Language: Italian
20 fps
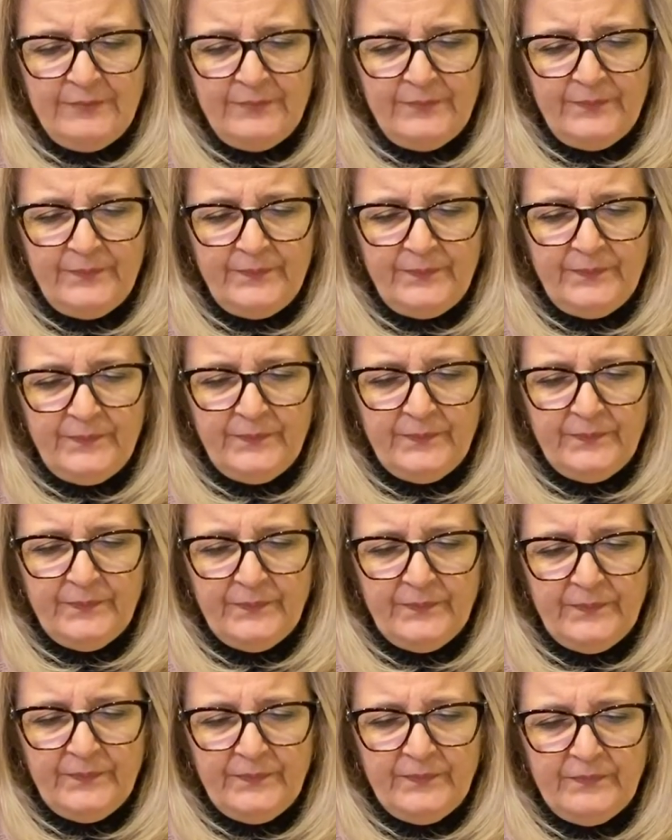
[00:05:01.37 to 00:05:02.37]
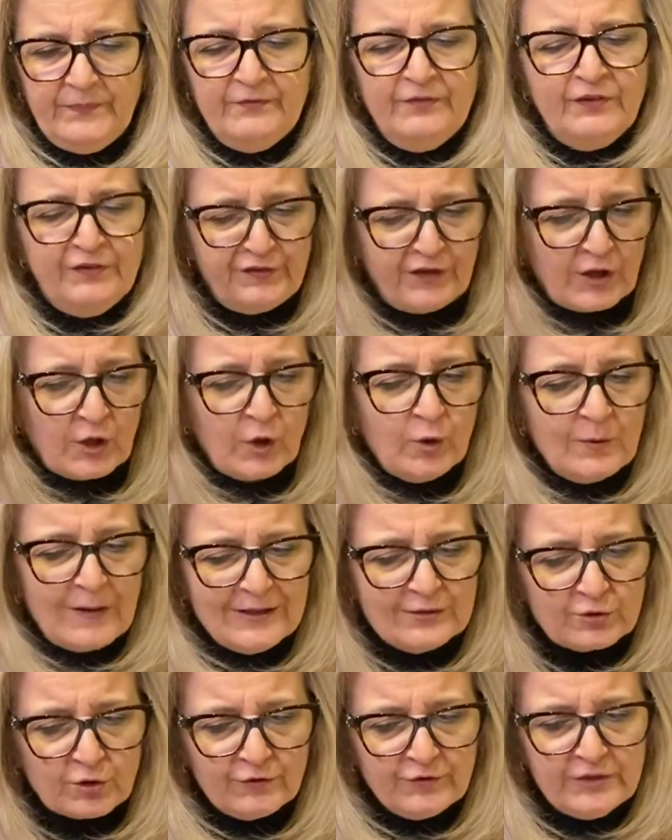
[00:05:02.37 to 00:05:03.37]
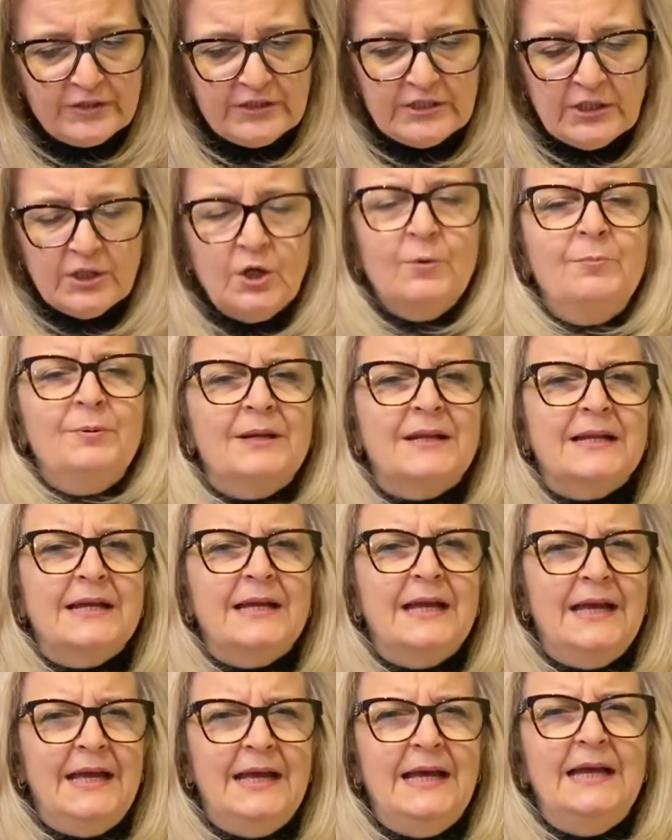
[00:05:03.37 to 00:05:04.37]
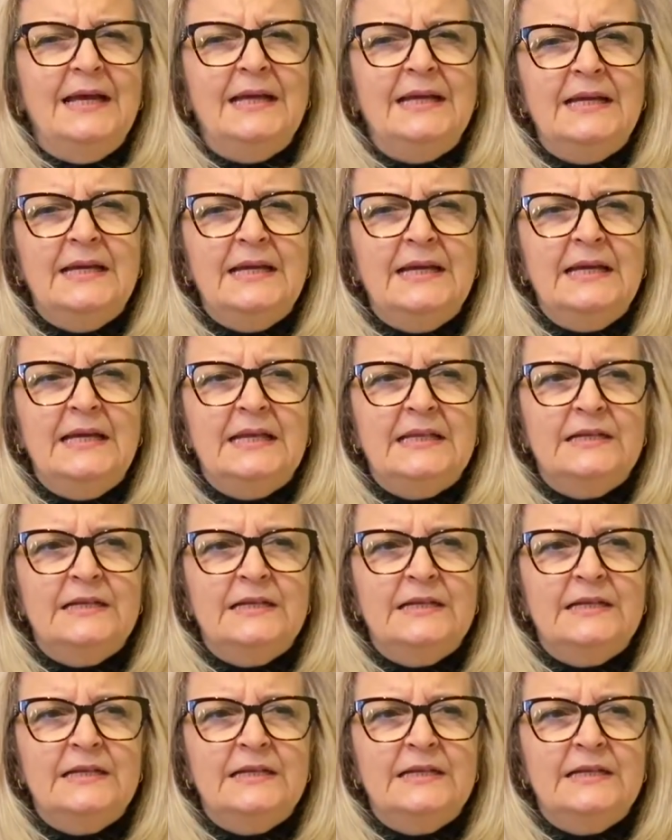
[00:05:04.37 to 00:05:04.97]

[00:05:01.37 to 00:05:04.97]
um, vi farò un altro video perché eh,